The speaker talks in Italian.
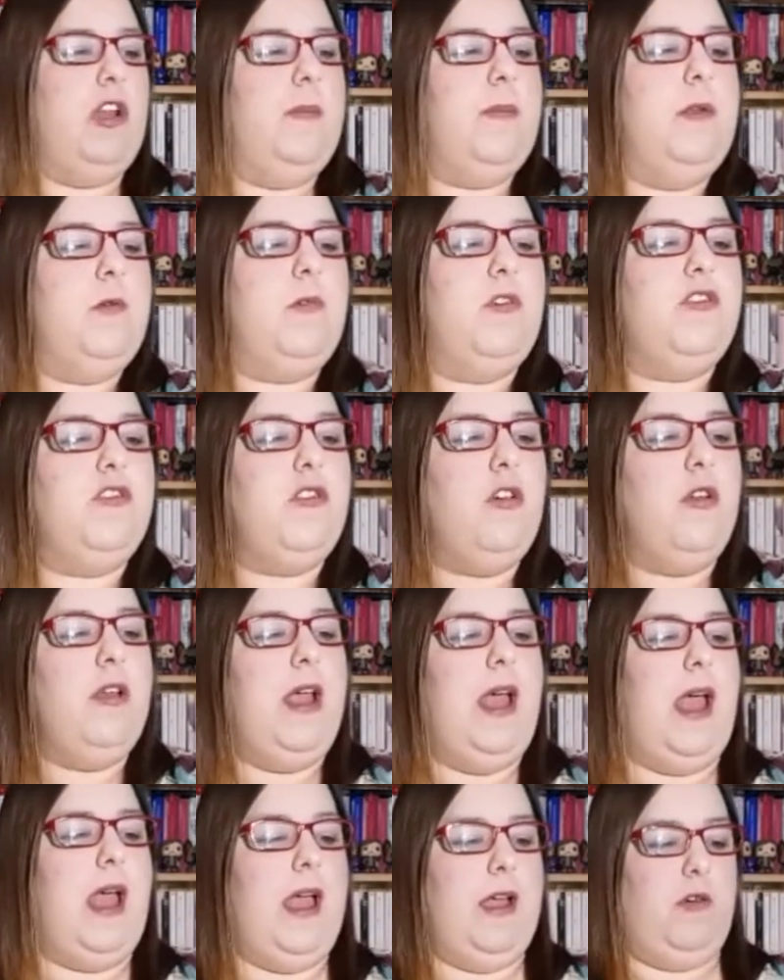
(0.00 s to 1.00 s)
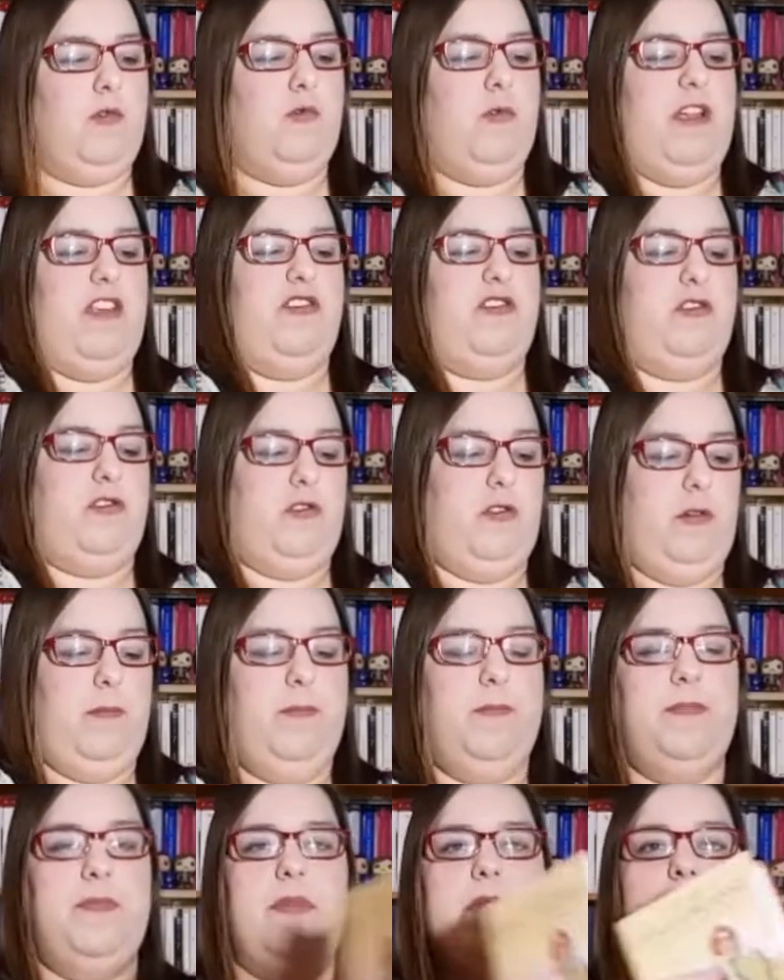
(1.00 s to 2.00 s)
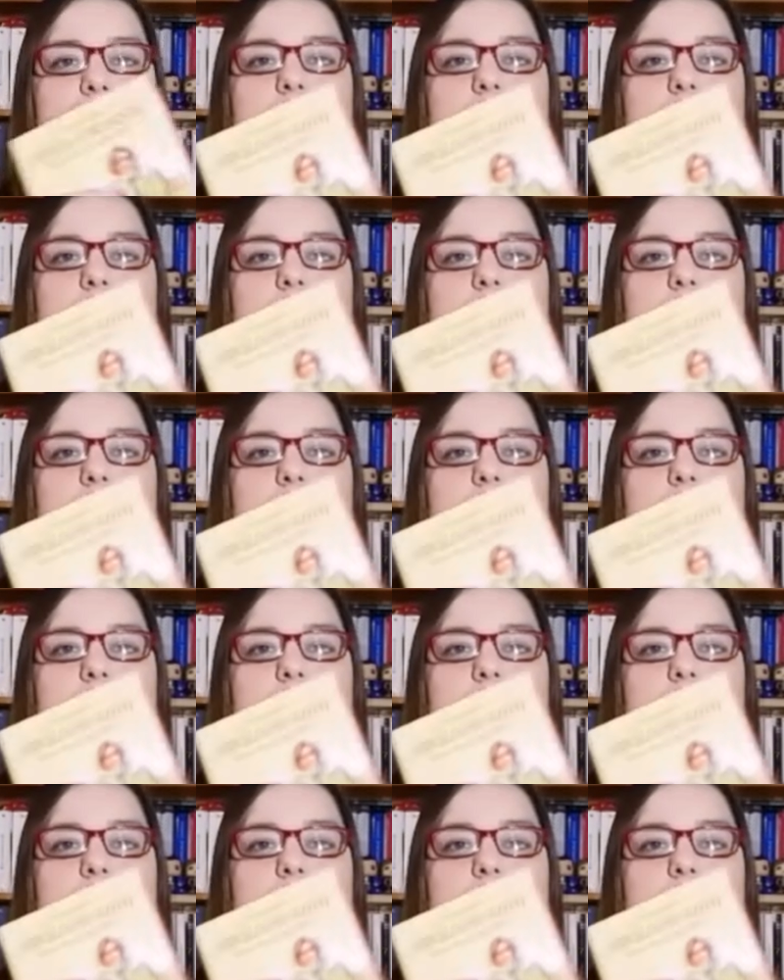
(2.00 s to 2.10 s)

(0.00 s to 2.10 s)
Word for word: Il libro in questione è questo.